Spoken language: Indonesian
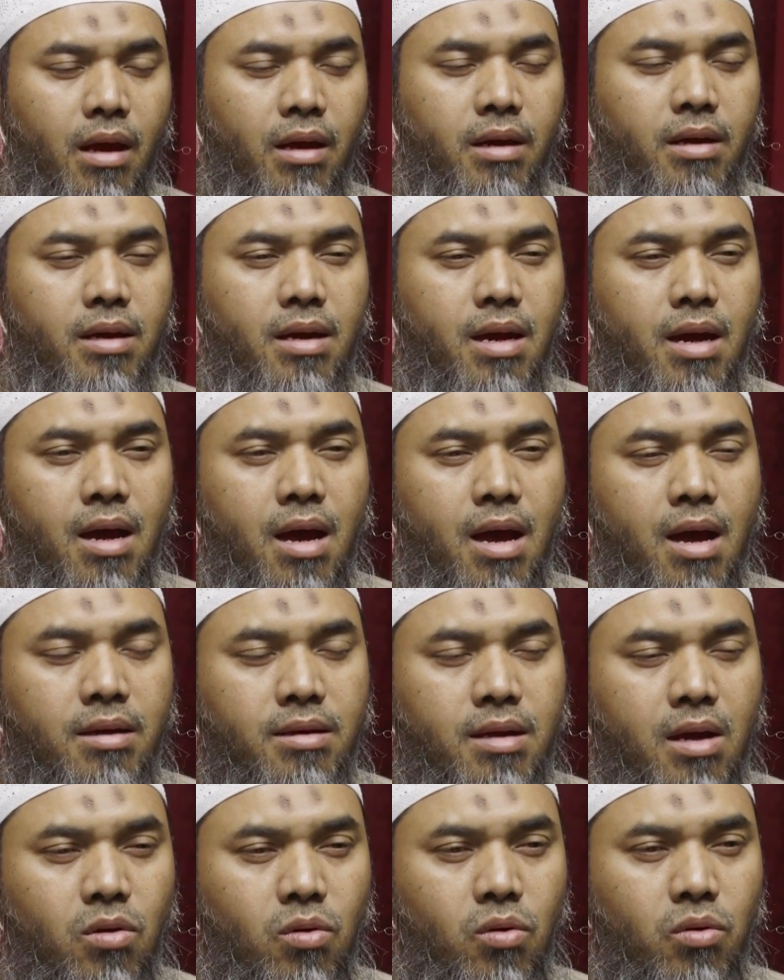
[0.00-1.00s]
"Inna
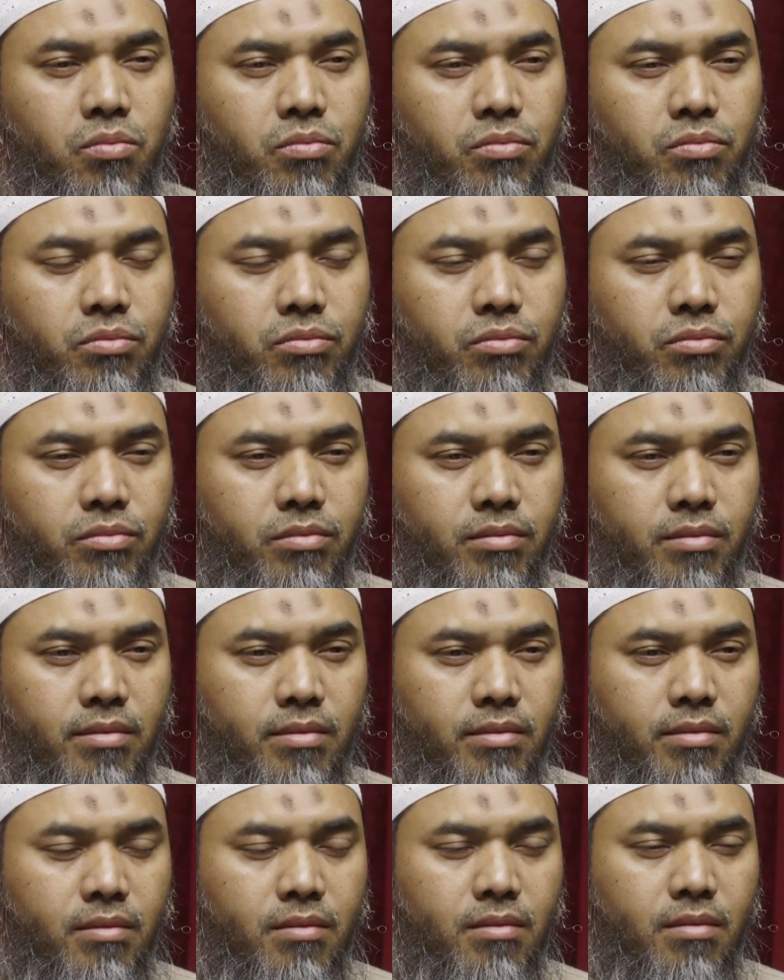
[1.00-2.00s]
ahadakum
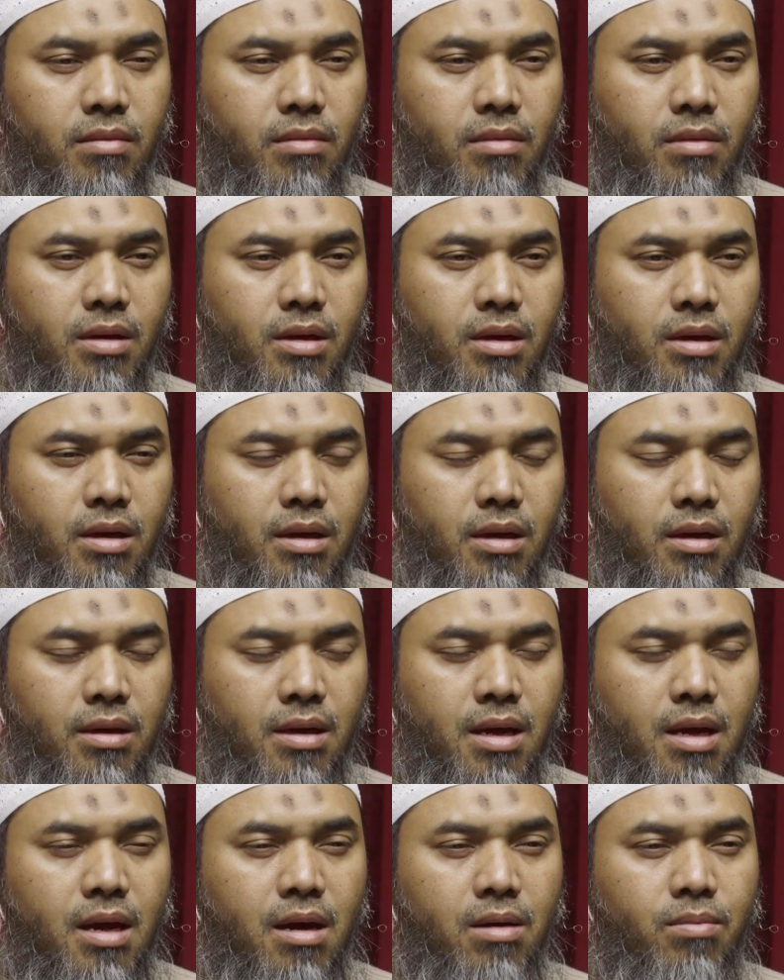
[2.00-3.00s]

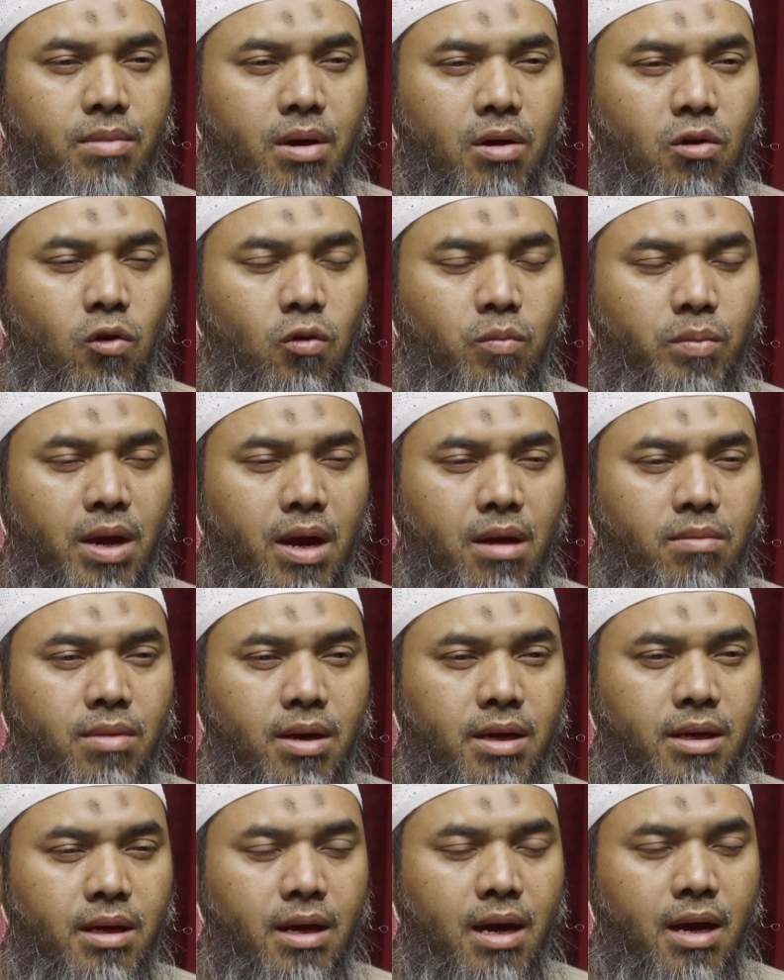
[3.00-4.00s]
la ya'malu bi
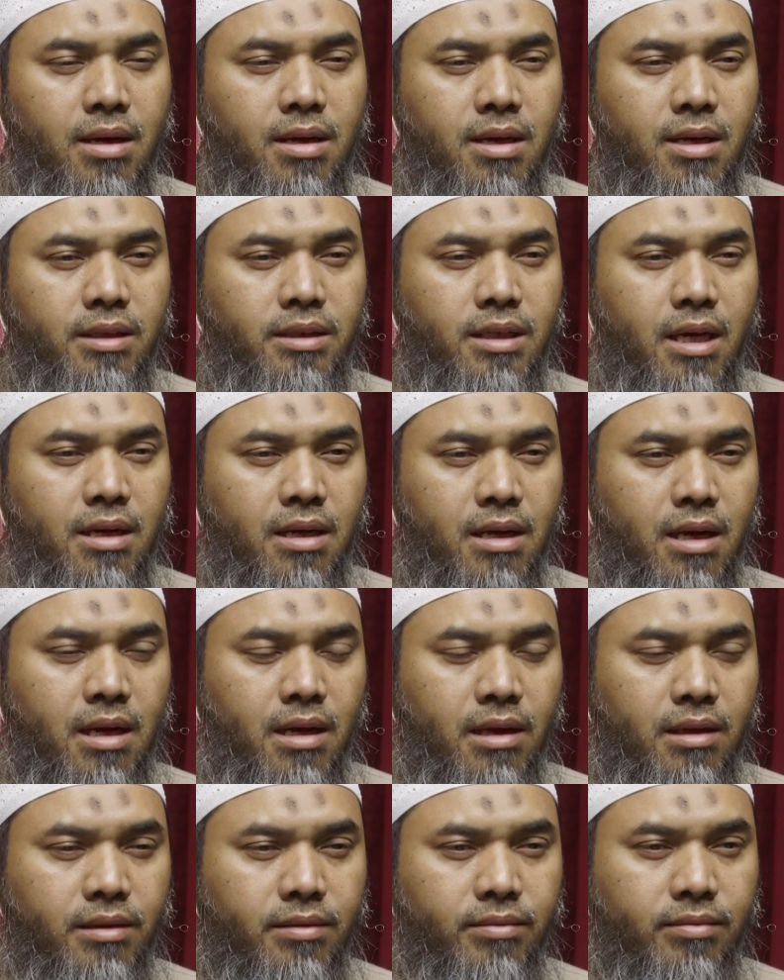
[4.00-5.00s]
amali ahli
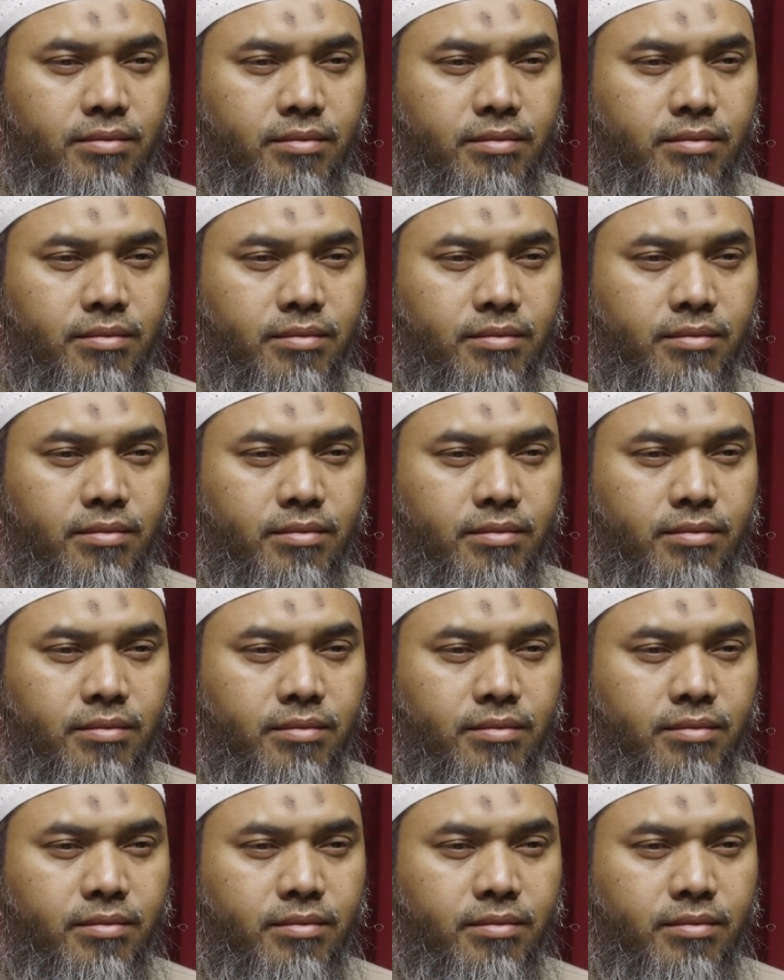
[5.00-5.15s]
jannah